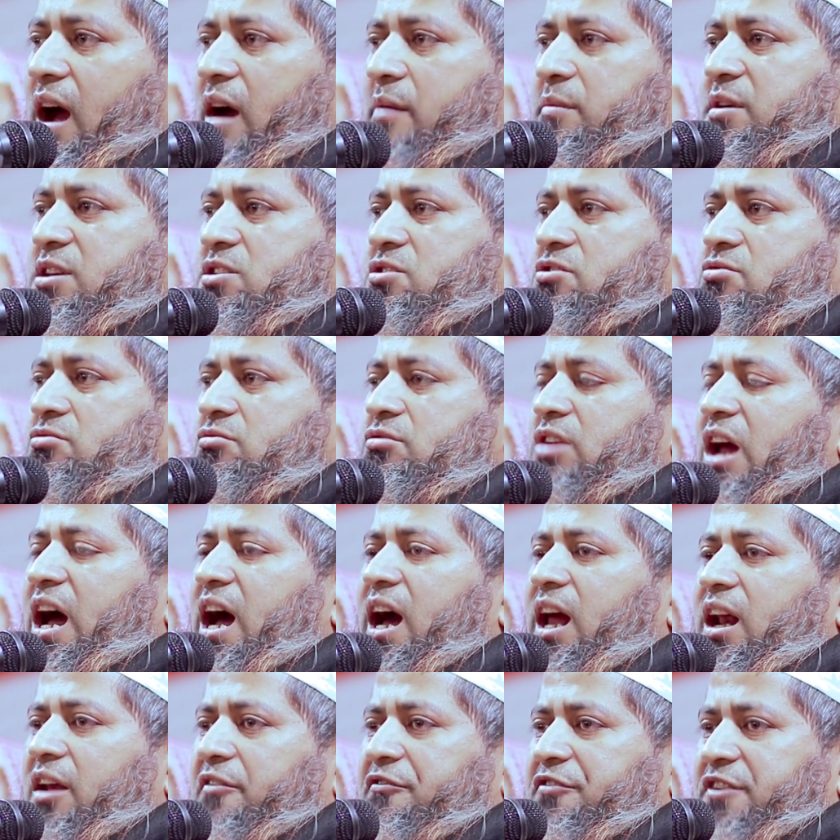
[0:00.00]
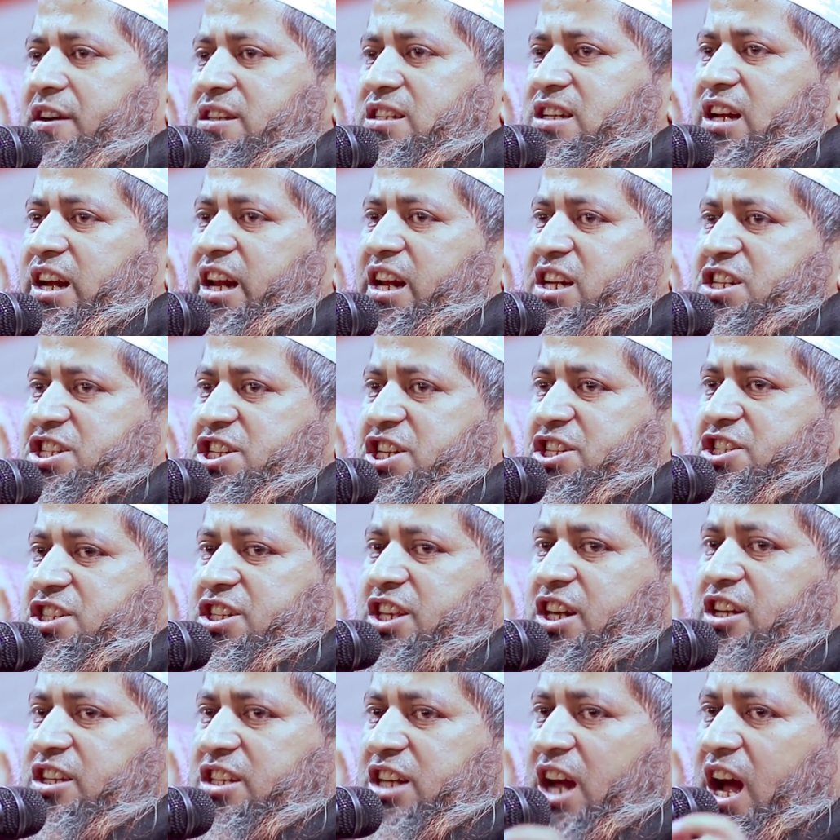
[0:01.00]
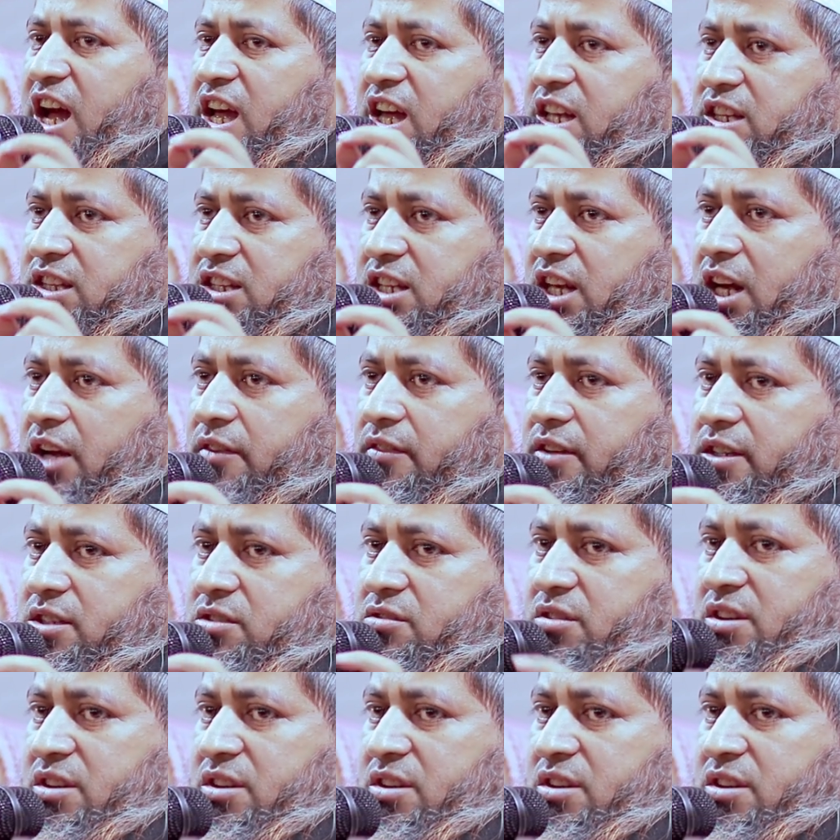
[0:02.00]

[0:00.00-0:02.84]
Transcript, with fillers: আমি সুরা আল ফাজারের শেষ তিনটা আয়াত তিলাবাত